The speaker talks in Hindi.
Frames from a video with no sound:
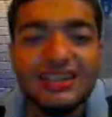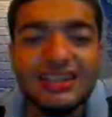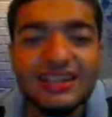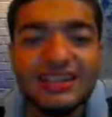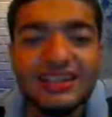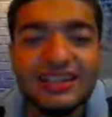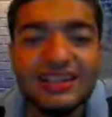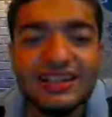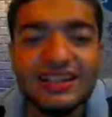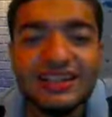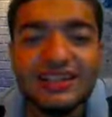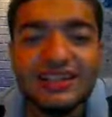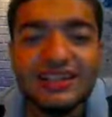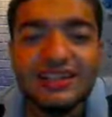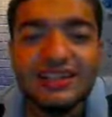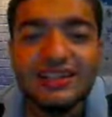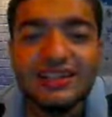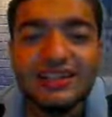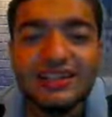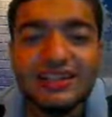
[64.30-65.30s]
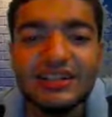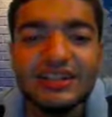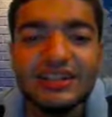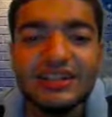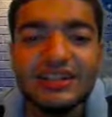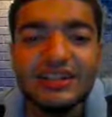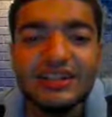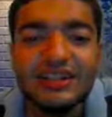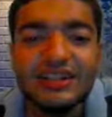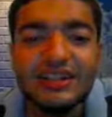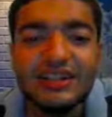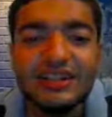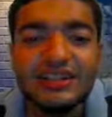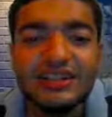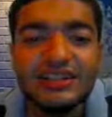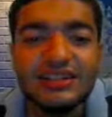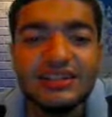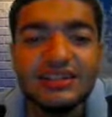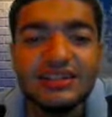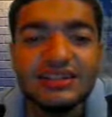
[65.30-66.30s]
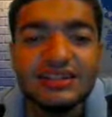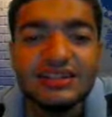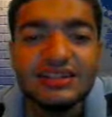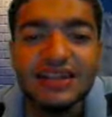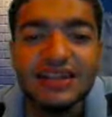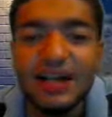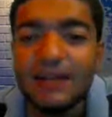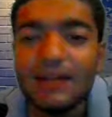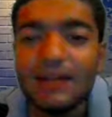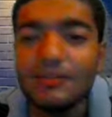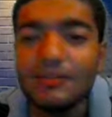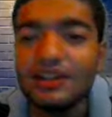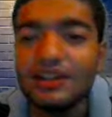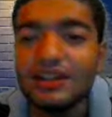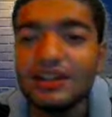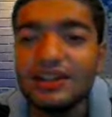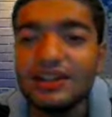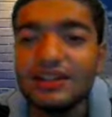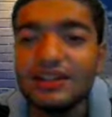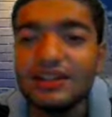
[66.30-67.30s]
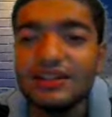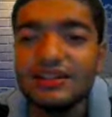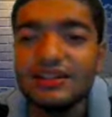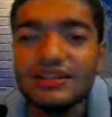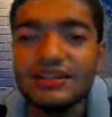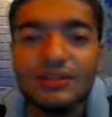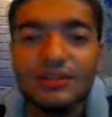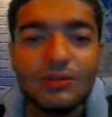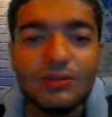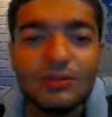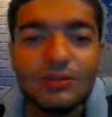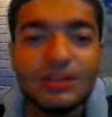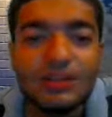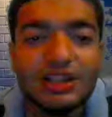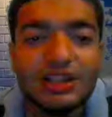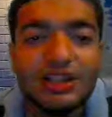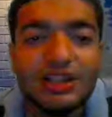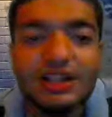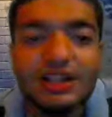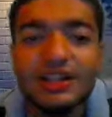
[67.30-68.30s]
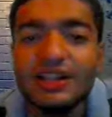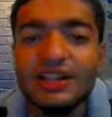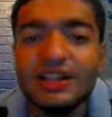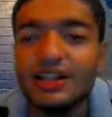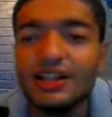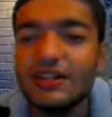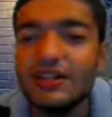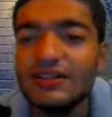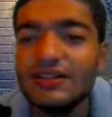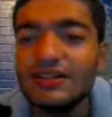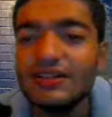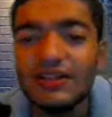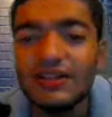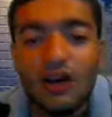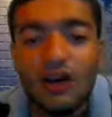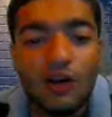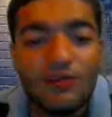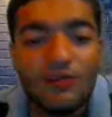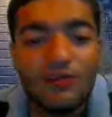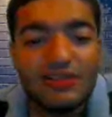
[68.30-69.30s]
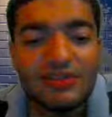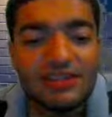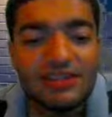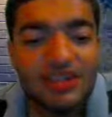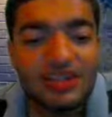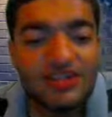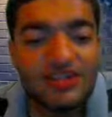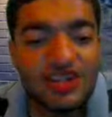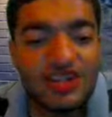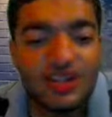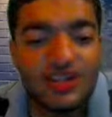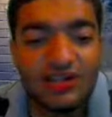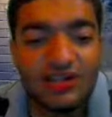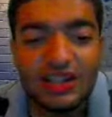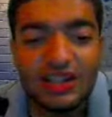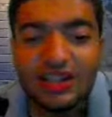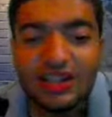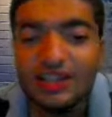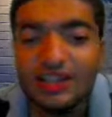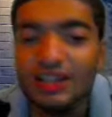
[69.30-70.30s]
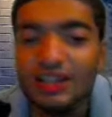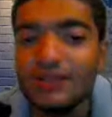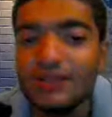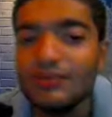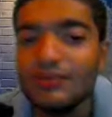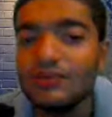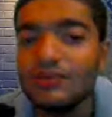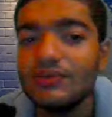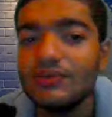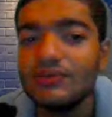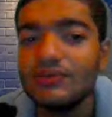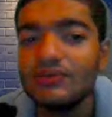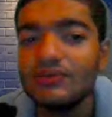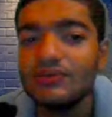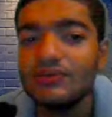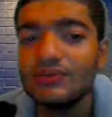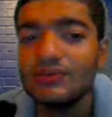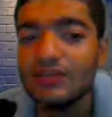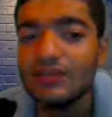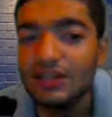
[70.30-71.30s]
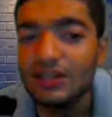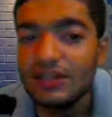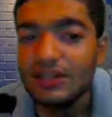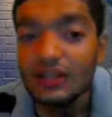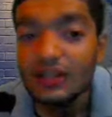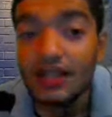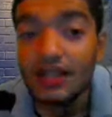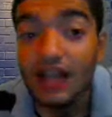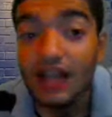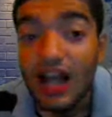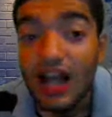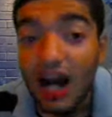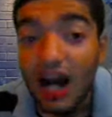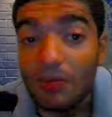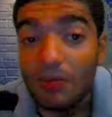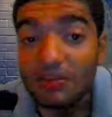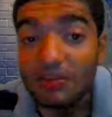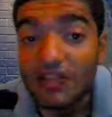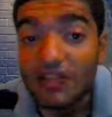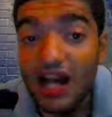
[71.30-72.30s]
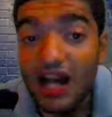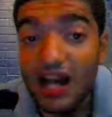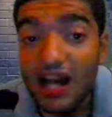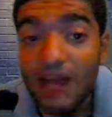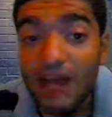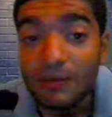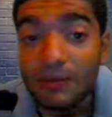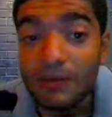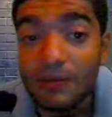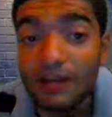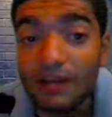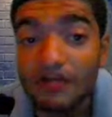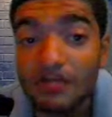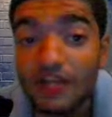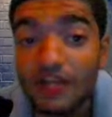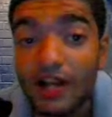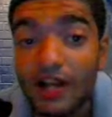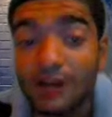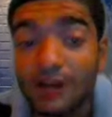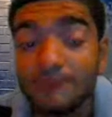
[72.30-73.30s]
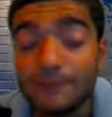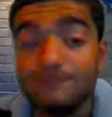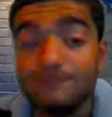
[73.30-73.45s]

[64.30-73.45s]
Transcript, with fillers: नहीं है ठीक है यहाँ पे रुक भी एट ऑब्वियसली एक्सचेंज तो नहीं करेगा वो इधर अब यहाँ पर चैट